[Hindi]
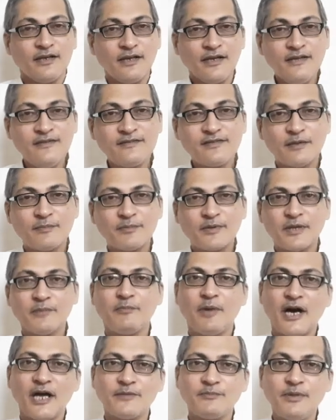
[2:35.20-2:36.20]
इन सब के
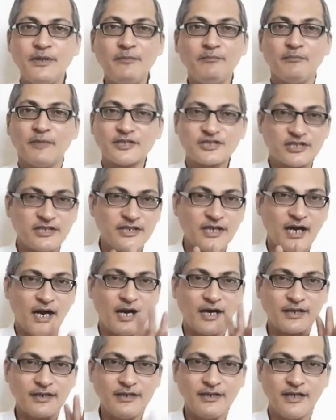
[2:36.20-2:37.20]
बाद भी मछलियां
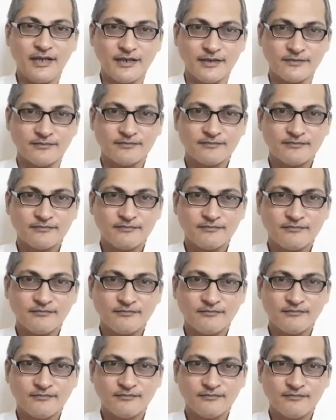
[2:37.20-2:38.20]
हारी नहीं
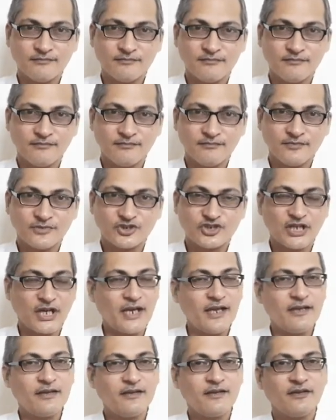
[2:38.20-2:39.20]

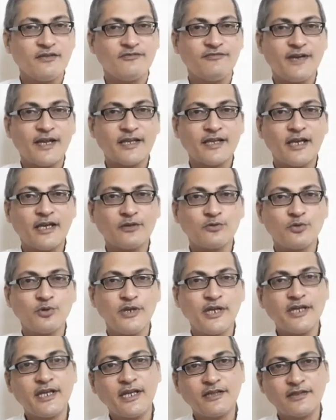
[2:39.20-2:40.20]
चाहे वैज्ञानिकों ने
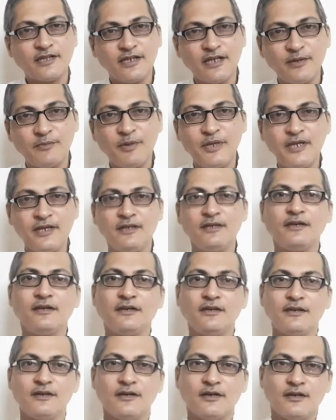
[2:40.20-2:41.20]
कितने भी
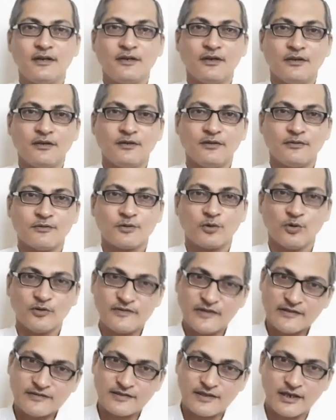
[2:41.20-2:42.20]

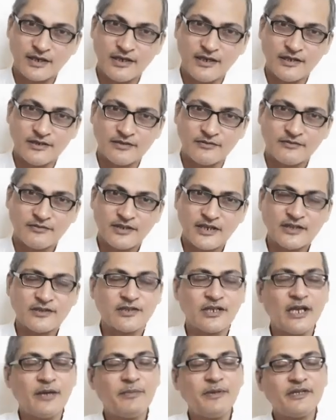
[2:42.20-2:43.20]
कोशिश कर ली
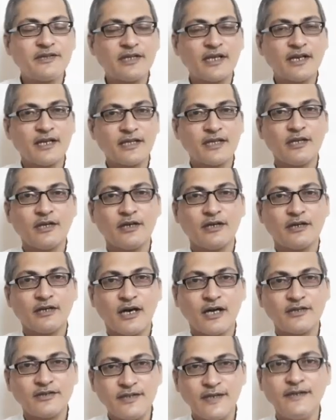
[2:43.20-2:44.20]
कितने भी तरह के
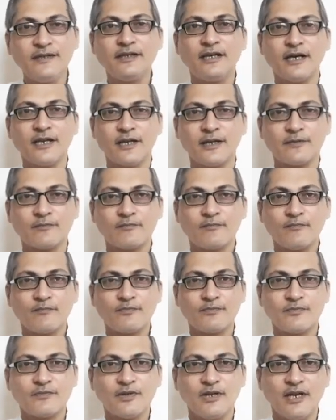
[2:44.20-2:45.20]
अध्ययन करे
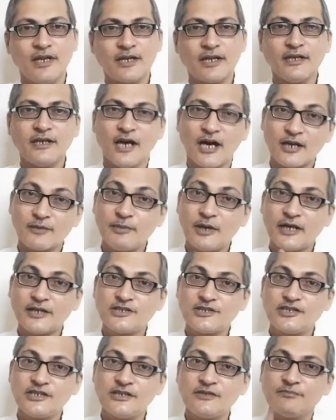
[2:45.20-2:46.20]
लेकिन हर बार
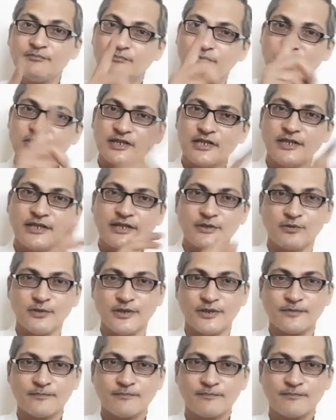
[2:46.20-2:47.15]
जीत मछली की हुई